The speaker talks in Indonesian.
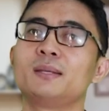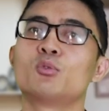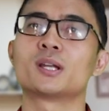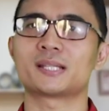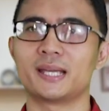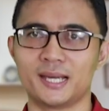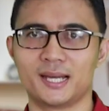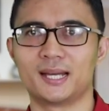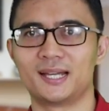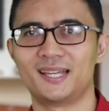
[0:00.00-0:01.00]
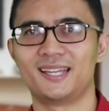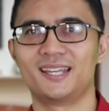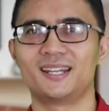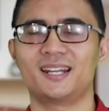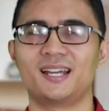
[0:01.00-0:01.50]
ini buat saya.
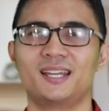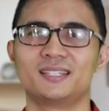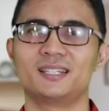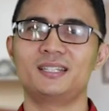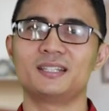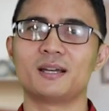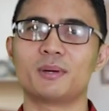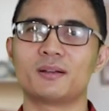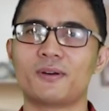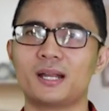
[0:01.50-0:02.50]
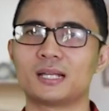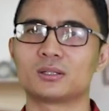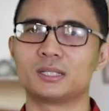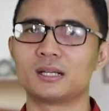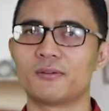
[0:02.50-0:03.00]
Nah, jadi tiga manfaat
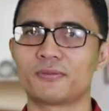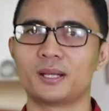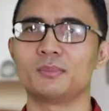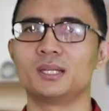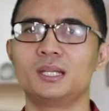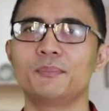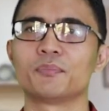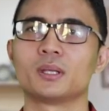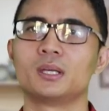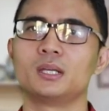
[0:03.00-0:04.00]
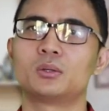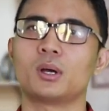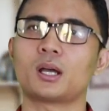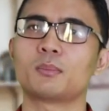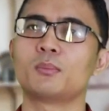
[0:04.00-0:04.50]
atau tiga frame ini itu
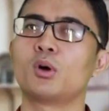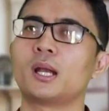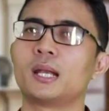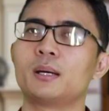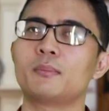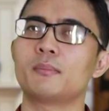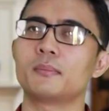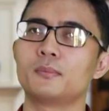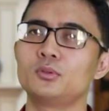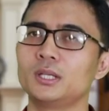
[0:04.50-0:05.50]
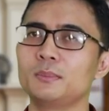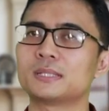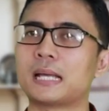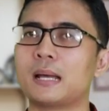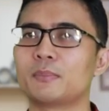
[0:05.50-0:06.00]
akan membuat Anda mungkin
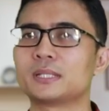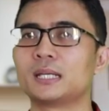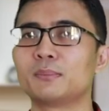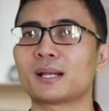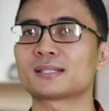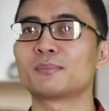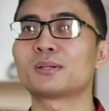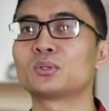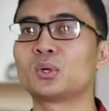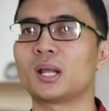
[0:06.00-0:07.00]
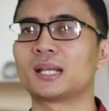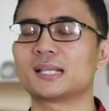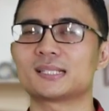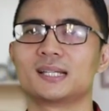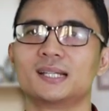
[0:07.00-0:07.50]
bisa menjadi merasa bersyukur
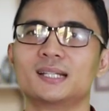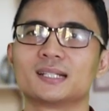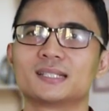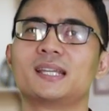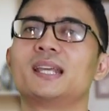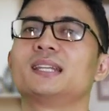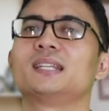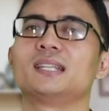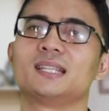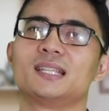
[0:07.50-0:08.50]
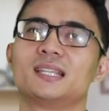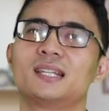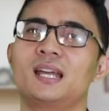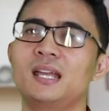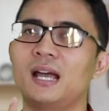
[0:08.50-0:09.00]
atas kejadian ini.
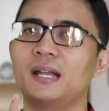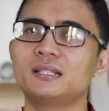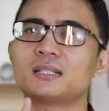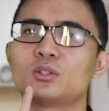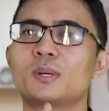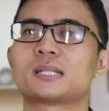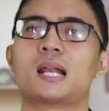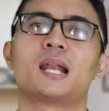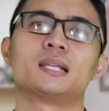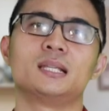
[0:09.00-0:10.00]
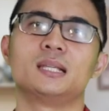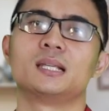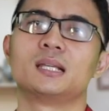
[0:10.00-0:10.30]
Nah, ada satu masalah lagi